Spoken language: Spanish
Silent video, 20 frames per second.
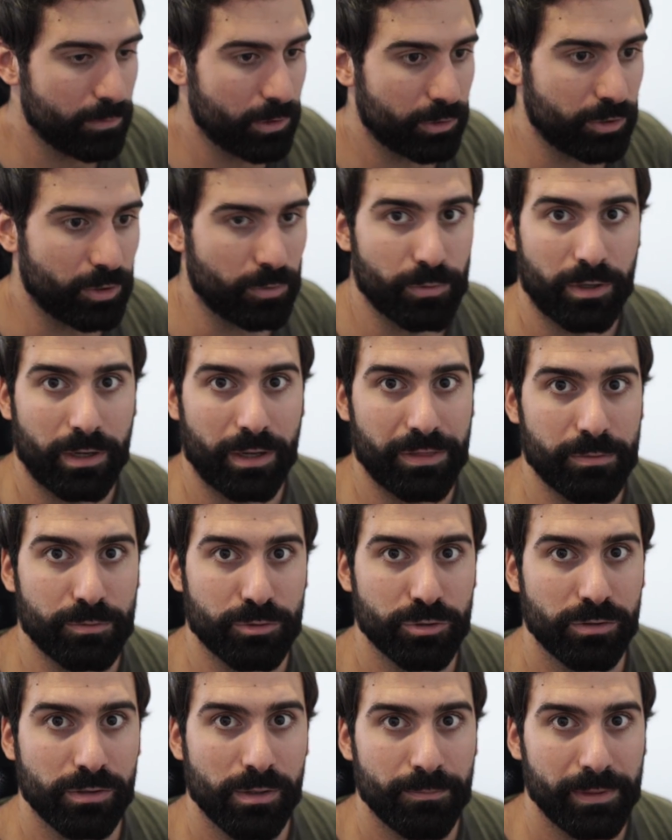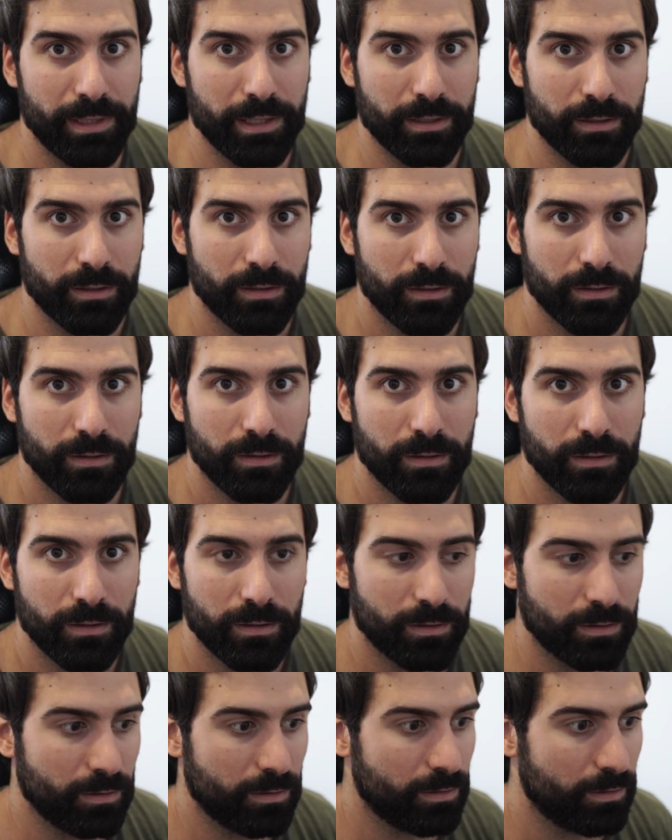bueno, tío, pues ¿qué hacemos? ¿Un gameplay?
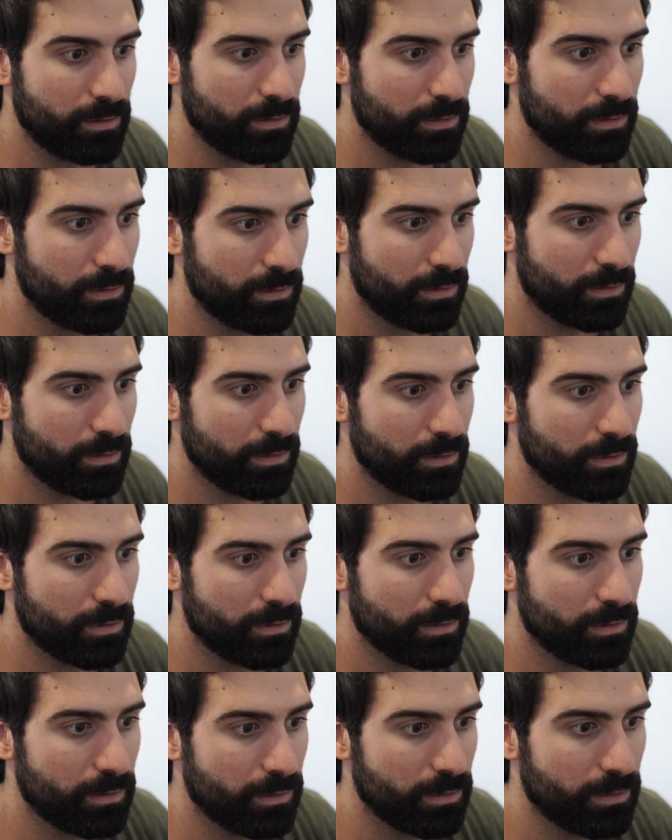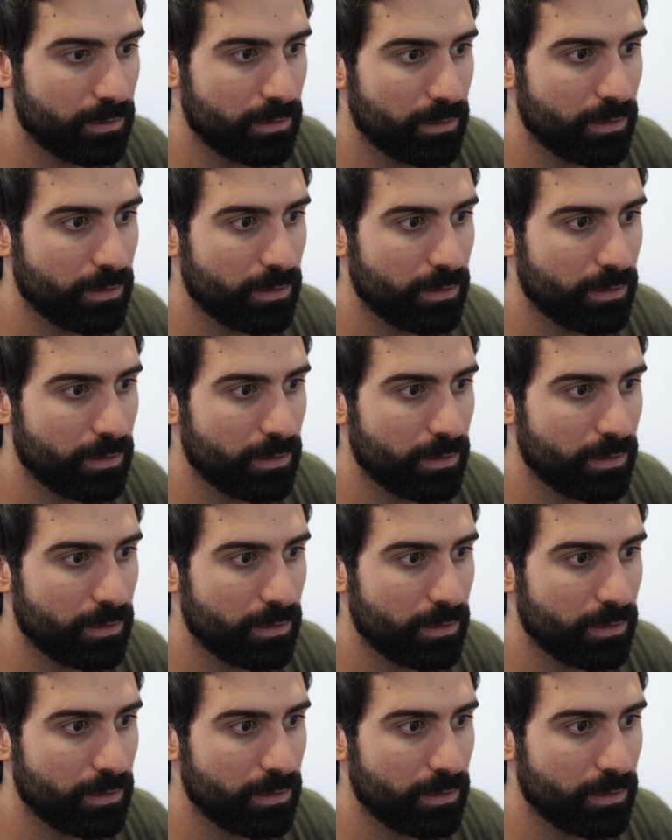No sé, tío, tú de tu canal.